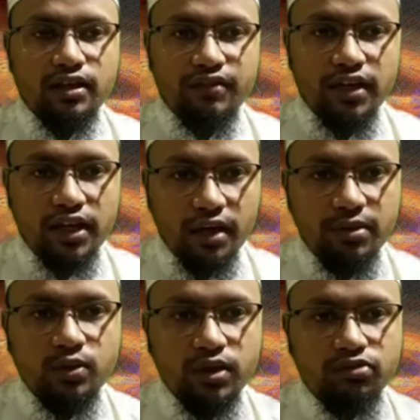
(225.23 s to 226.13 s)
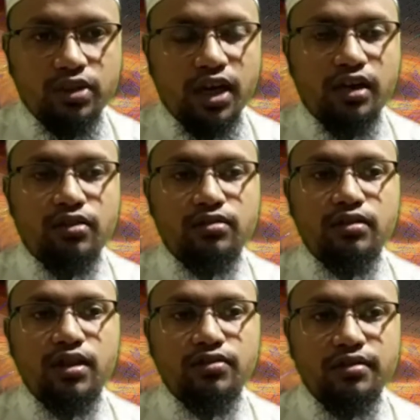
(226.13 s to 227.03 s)
ফাল কাবিদ তেহাল
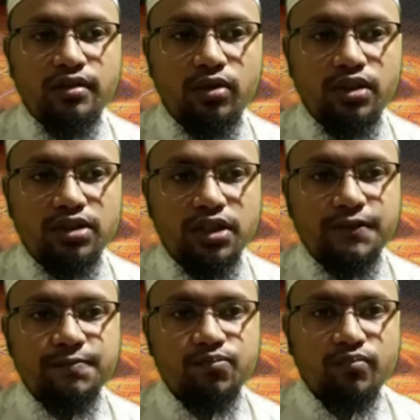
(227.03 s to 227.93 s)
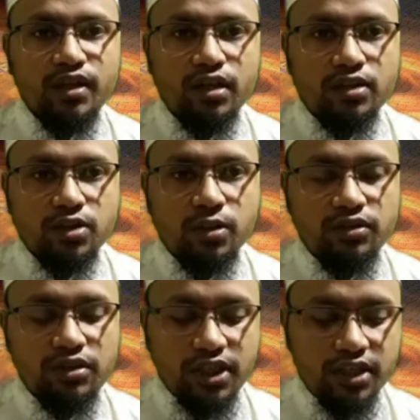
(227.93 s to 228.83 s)
রসল্লাহ আসলাম বলেছেন
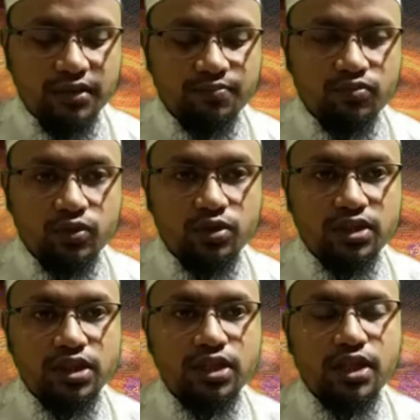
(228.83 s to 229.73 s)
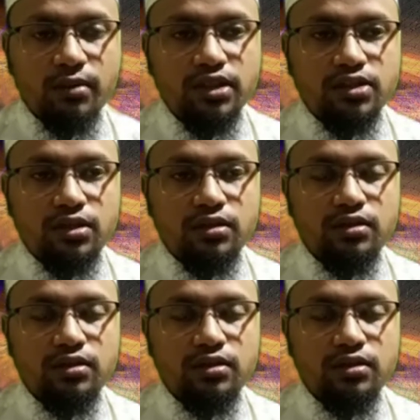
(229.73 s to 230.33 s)
সমুদ্রের দুটি জিনিস আমাদের জন্য